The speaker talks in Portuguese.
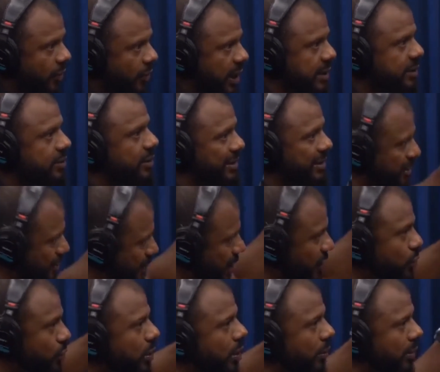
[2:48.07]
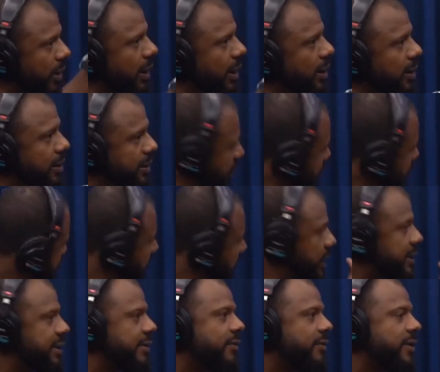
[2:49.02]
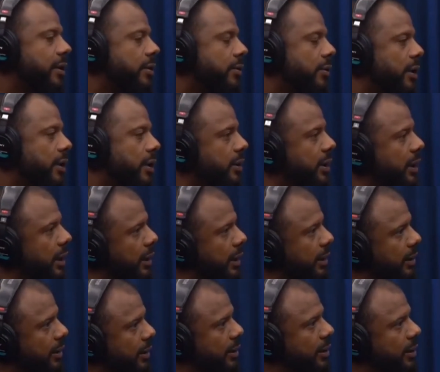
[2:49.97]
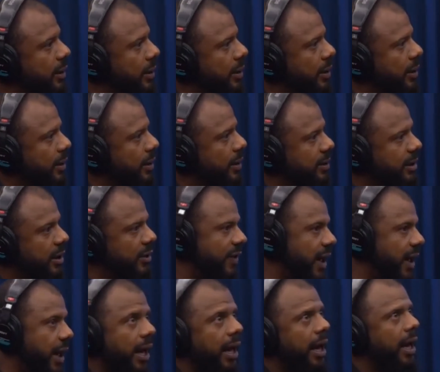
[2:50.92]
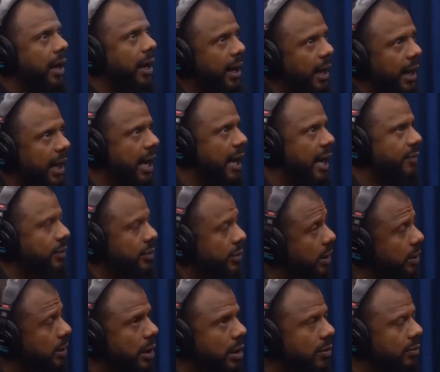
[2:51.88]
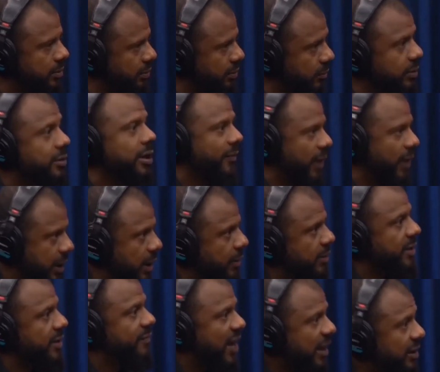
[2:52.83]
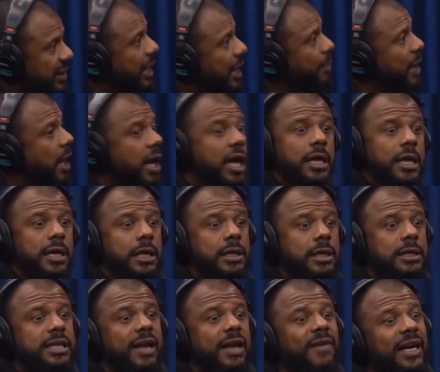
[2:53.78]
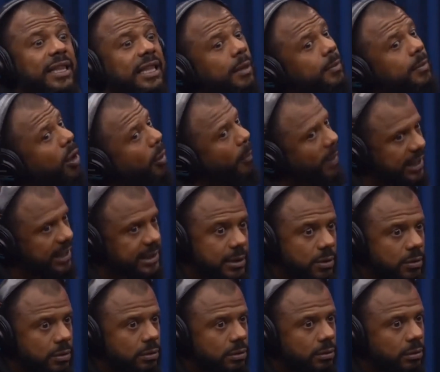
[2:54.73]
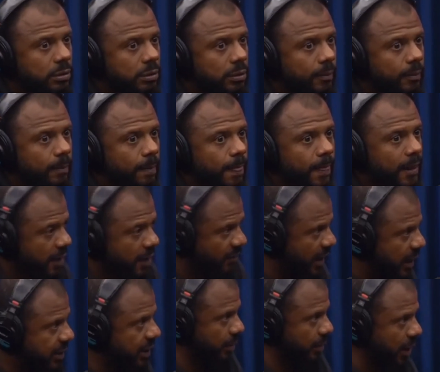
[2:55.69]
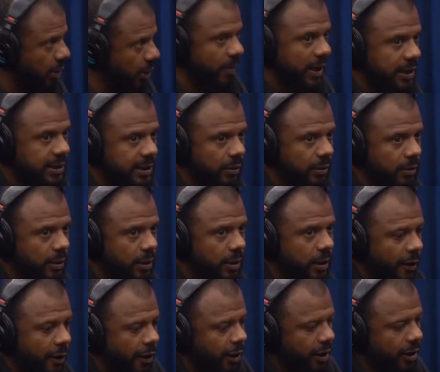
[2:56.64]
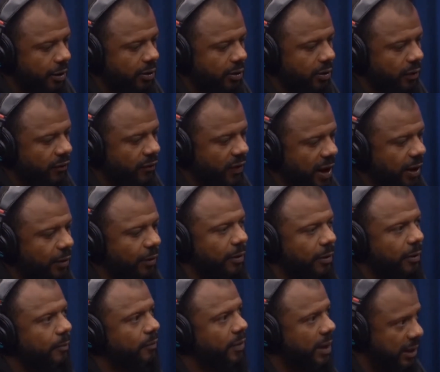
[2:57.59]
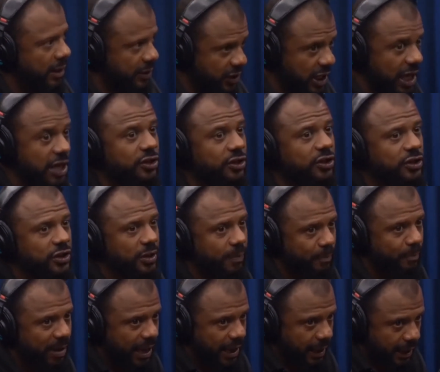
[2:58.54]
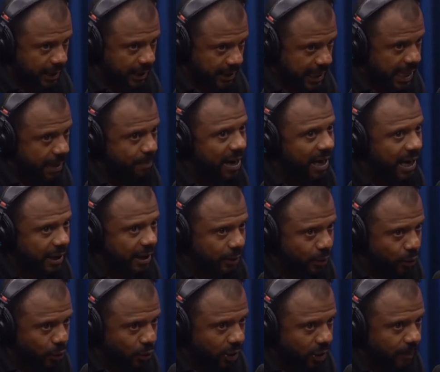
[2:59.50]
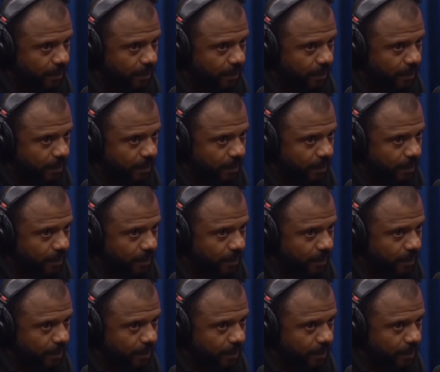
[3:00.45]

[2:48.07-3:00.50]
situação e machucam ele, você vai olhar, você vai ficar doido, cara. Você não vai, ah, raiva, não. Você vai, você vai, vai perder a cabeça. Você vai terminar a operação. Você vai terminar a operação. E é o que eu falo, gente de bem, trabalhador,